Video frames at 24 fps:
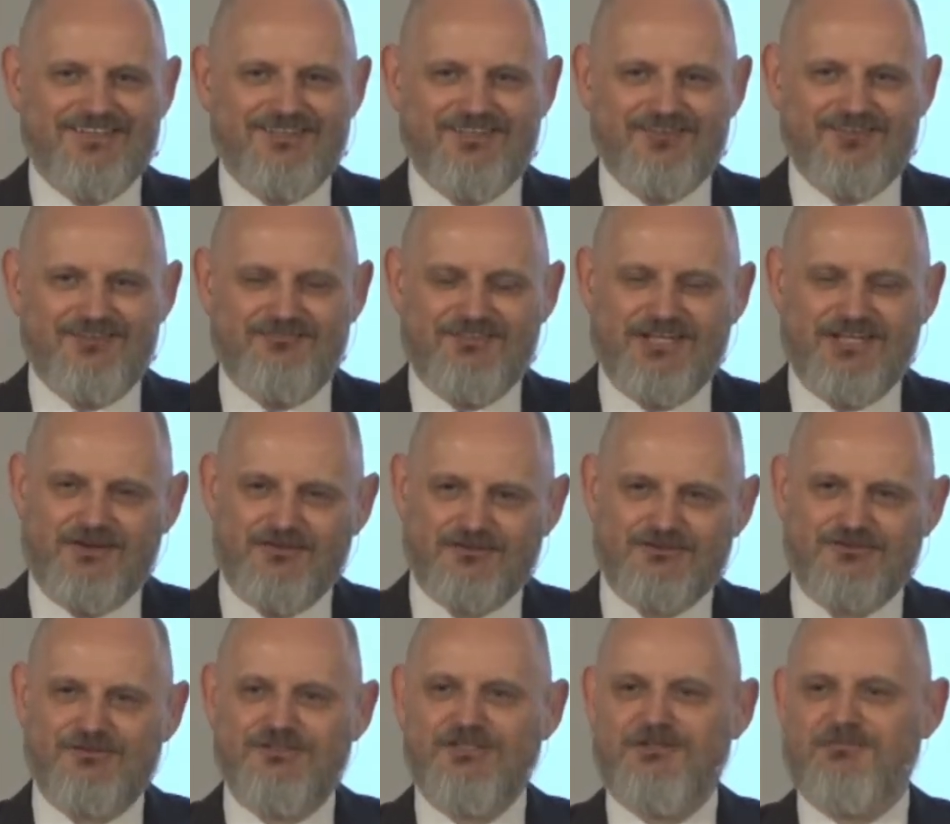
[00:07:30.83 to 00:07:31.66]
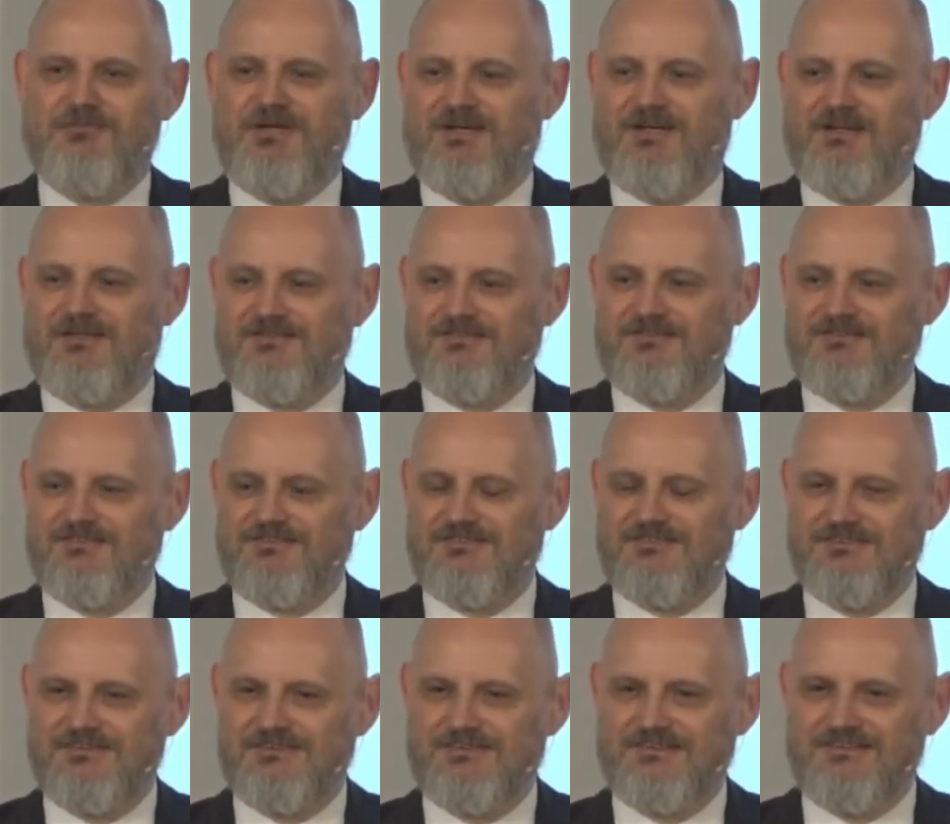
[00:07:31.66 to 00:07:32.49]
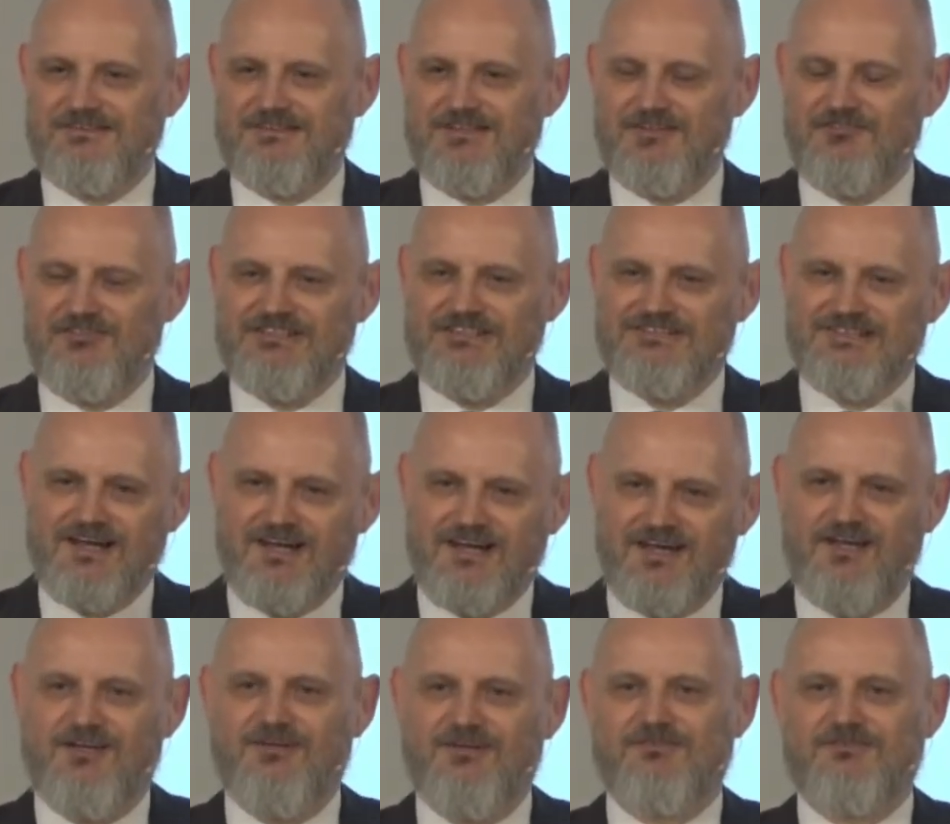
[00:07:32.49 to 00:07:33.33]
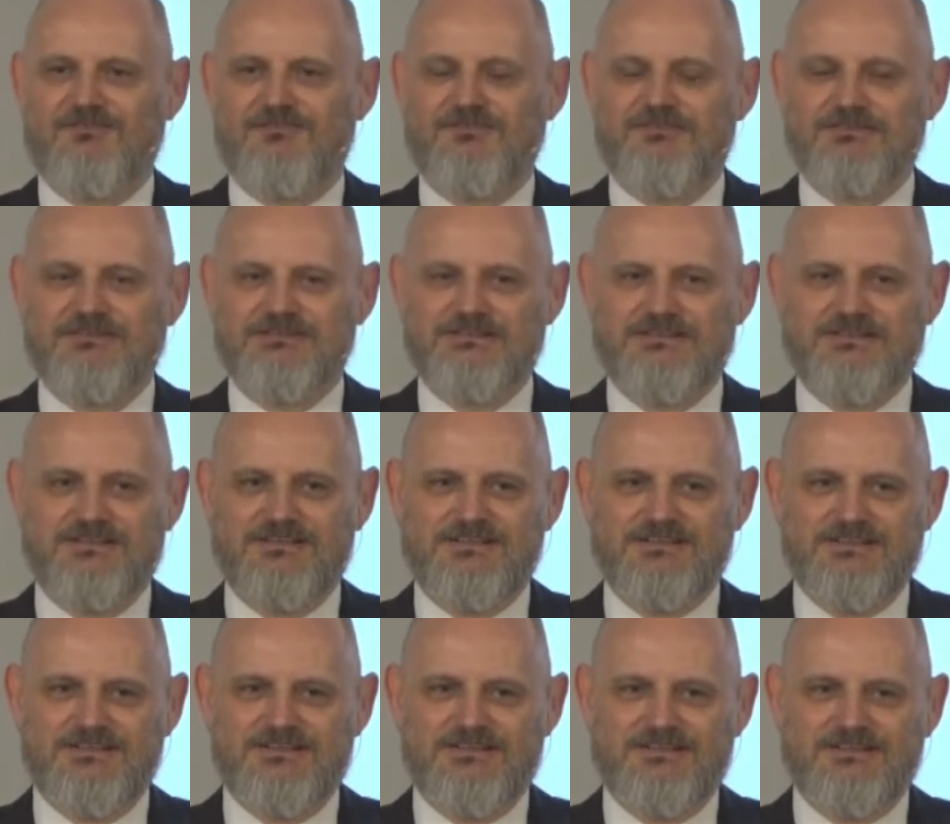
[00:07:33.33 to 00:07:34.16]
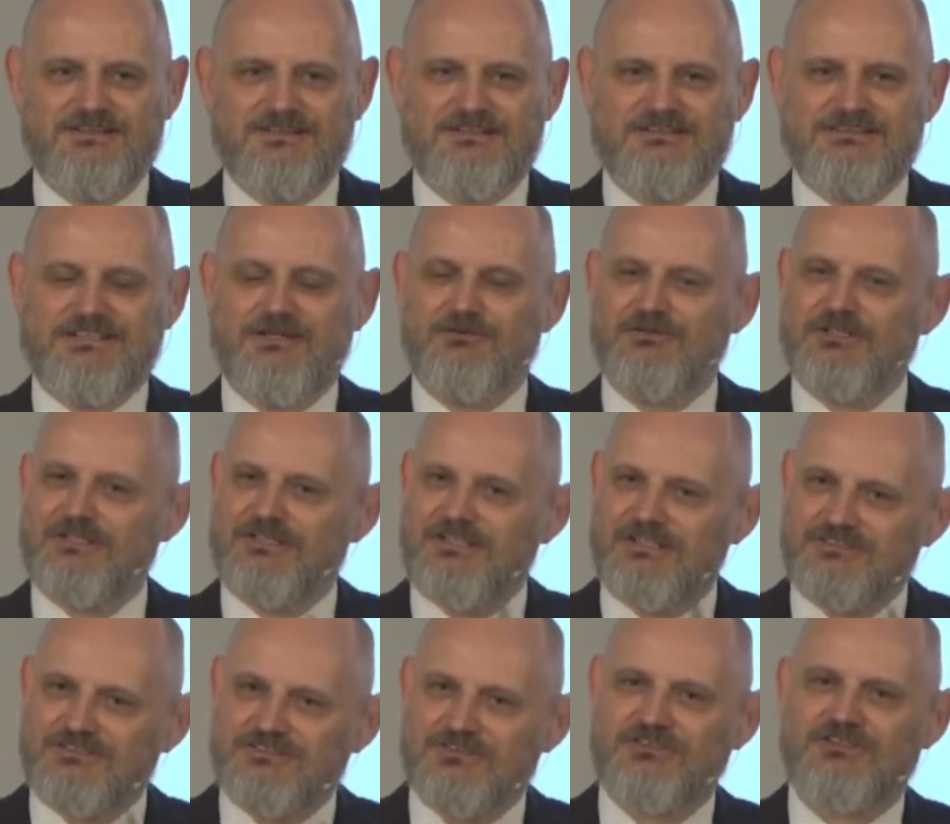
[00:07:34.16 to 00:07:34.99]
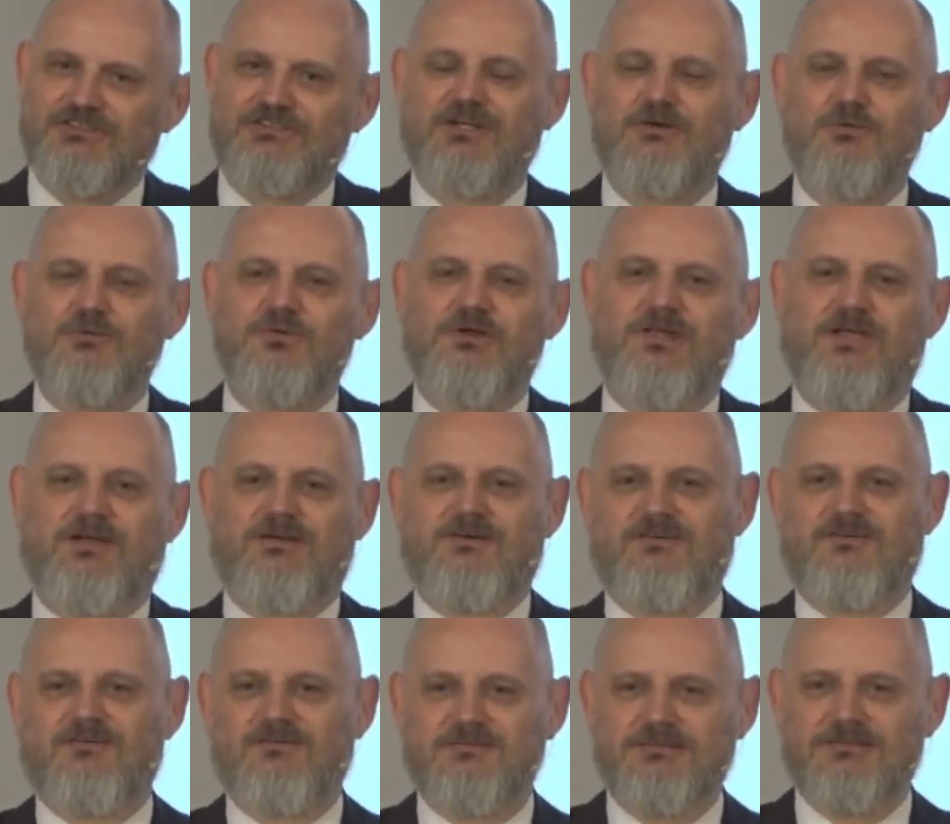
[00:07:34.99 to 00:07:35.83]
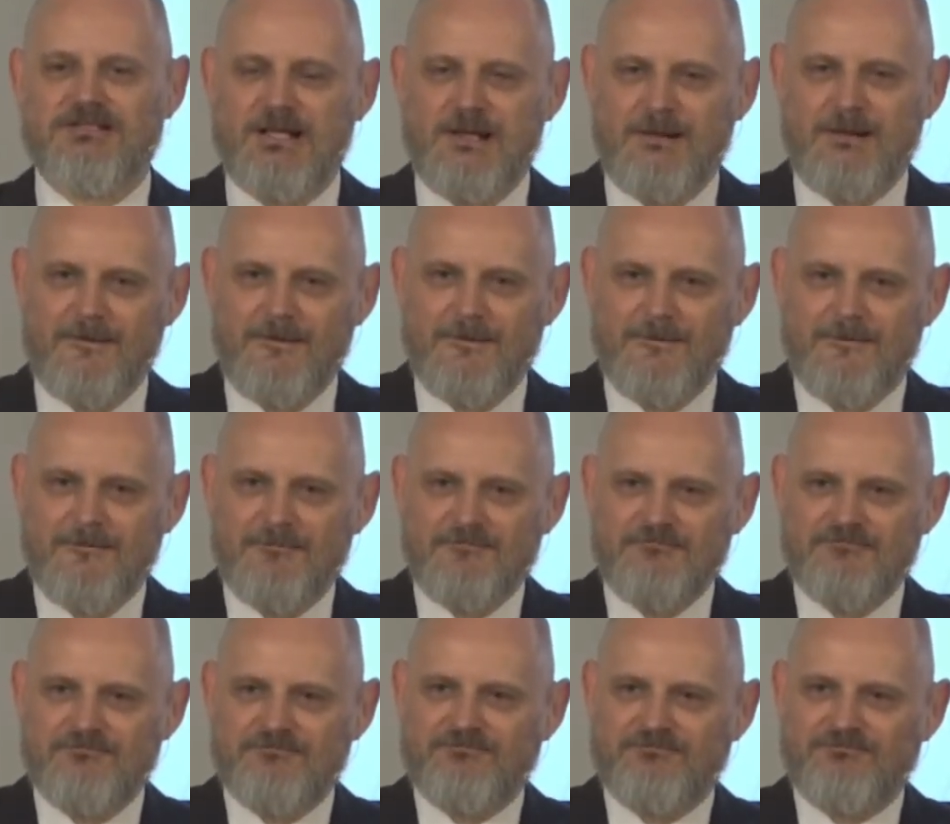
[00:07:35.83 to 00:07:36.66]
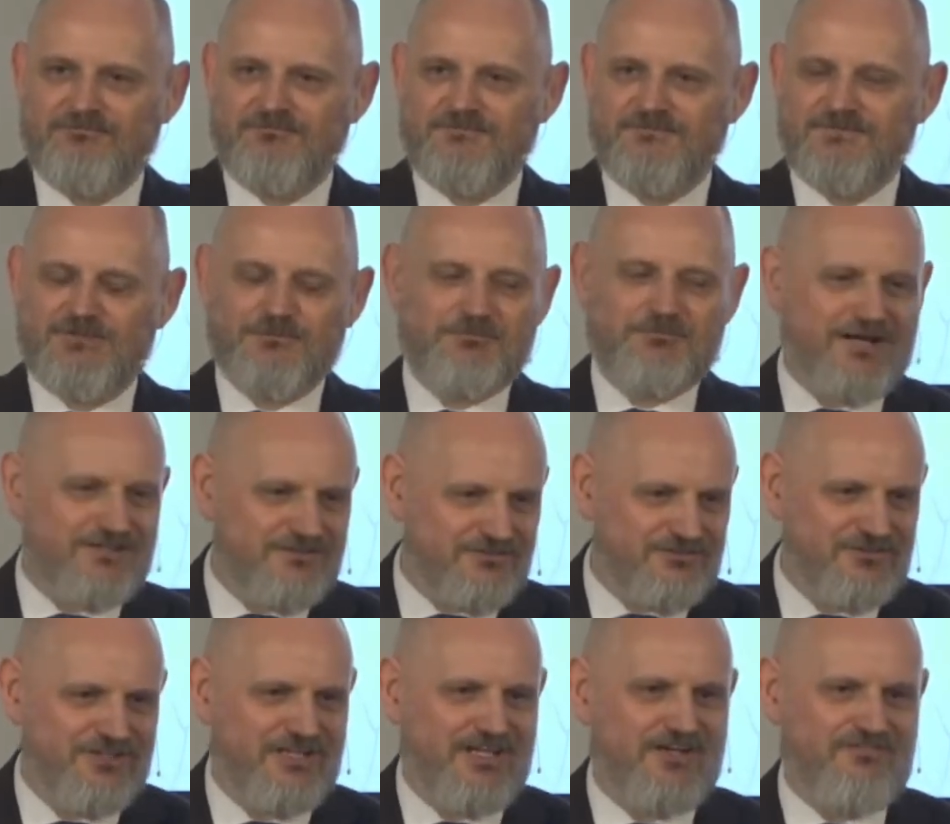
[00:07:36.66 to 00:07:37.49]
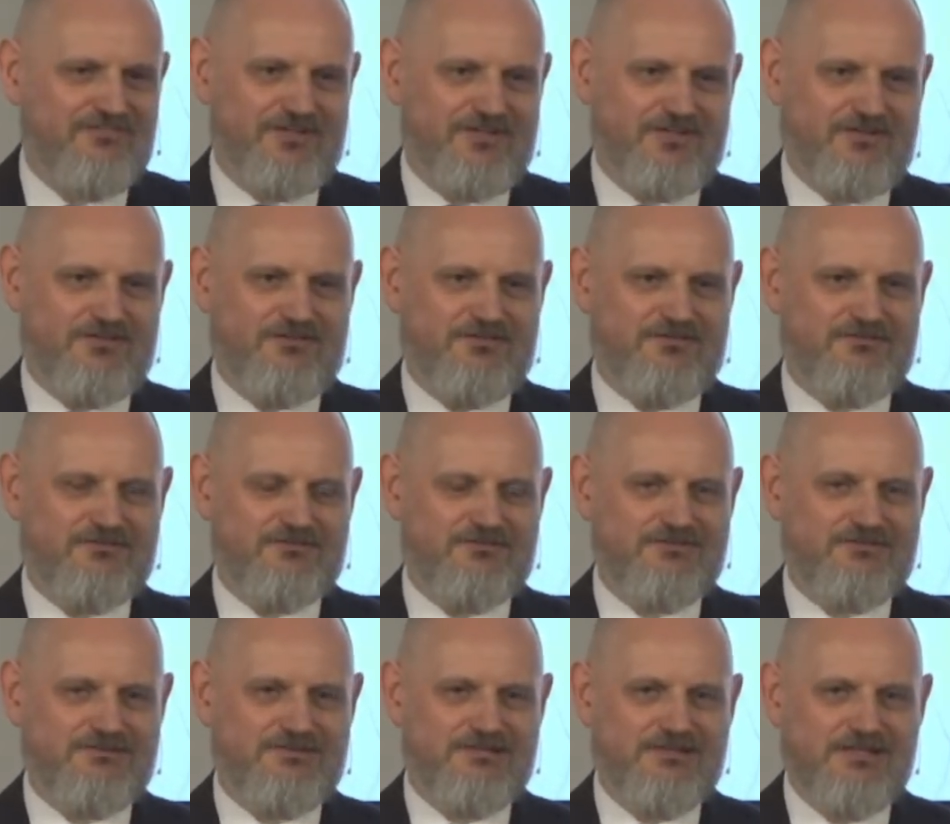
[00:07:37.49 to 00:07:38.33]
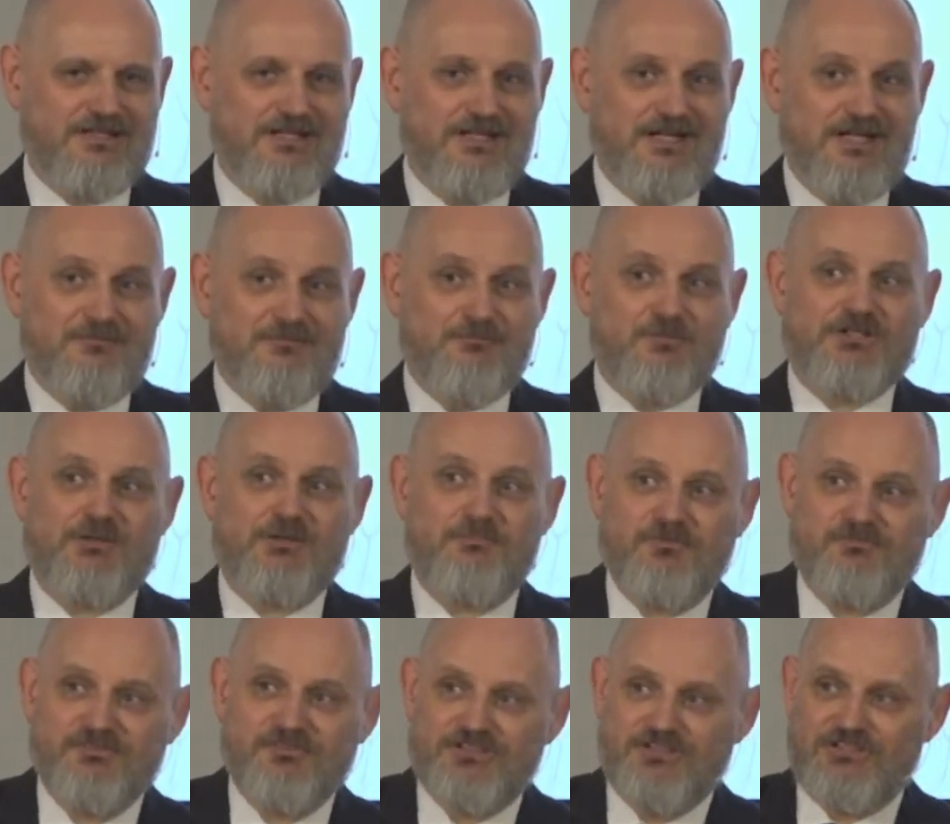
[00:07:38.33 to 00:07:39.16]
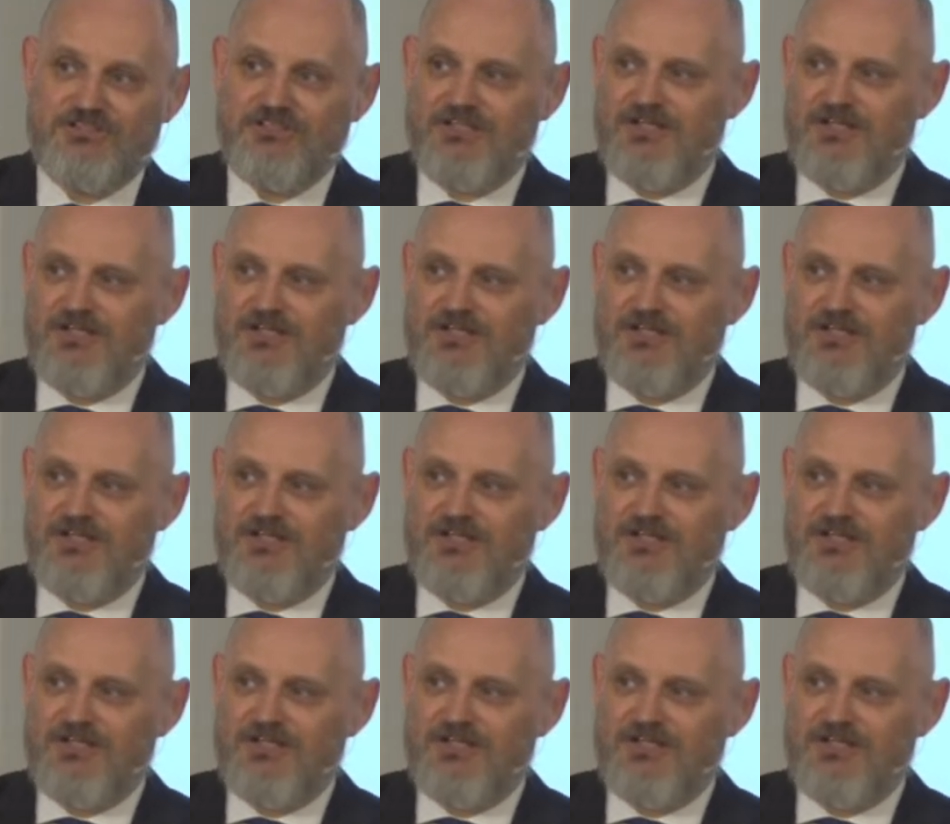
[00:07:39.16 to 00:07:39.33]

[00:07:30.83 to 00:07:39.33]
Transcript: w Jerozolimie, w Izraelu, działo się też coś szczególnego, coś bardzo ciekawego można powiedzieć,